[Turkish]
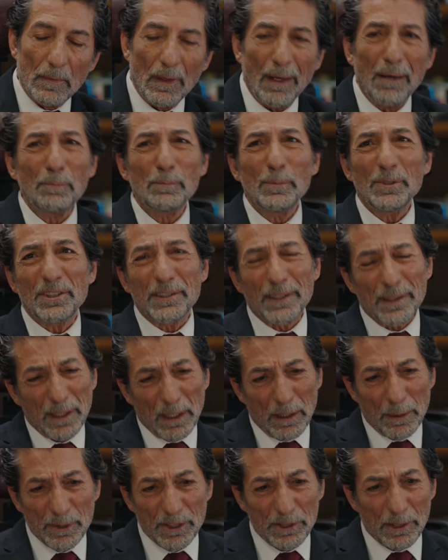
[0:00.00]
Yapmıştır
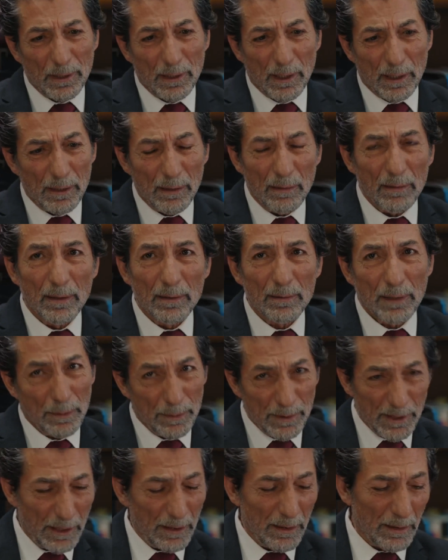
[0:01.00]
gene bir şeyler.
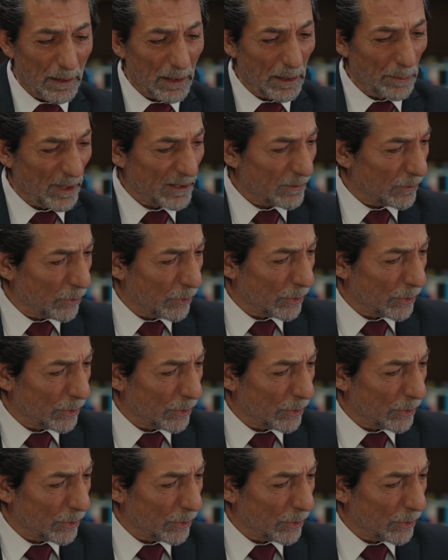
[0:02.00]
Tabii senin kıymetli